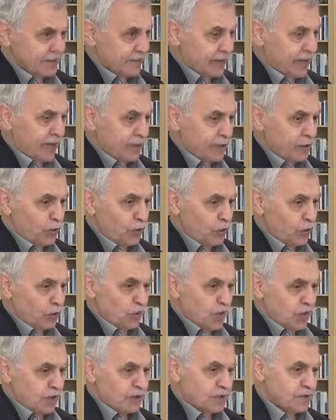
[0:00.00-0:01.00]
Yani
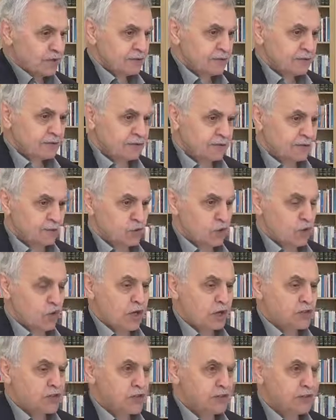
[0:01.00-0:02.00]
o
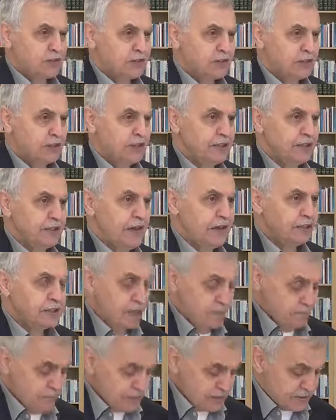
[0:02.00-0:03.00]
kura çekildiğini
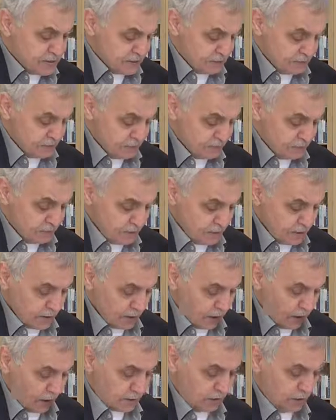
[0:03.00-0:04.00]
nereden bilsin?
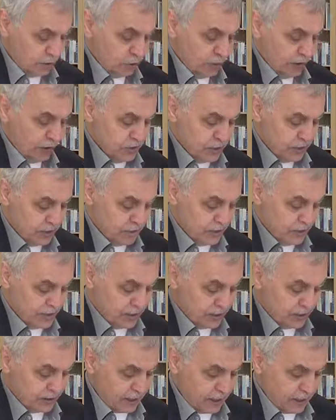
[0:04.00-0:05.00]
Akıllı olacak
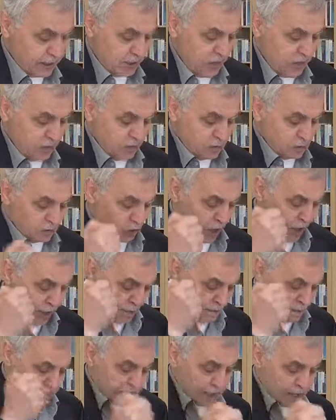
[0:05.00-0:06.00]
mesele değil.
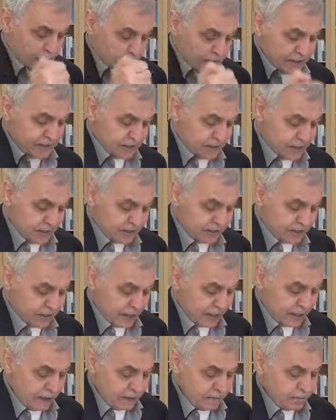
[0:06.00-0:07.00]
Tam
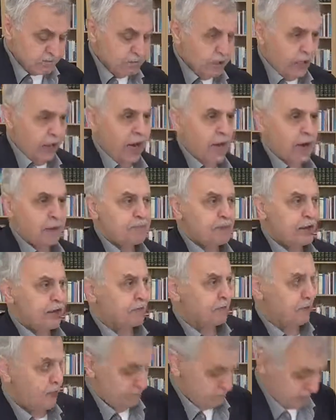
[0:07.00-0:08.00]
serbestiyetle bila
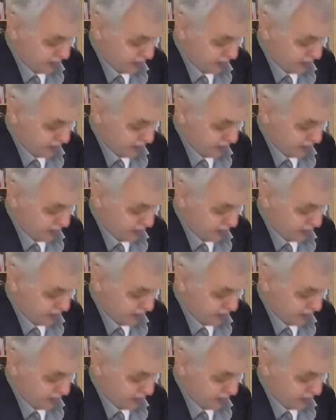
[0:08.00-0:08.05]
perva,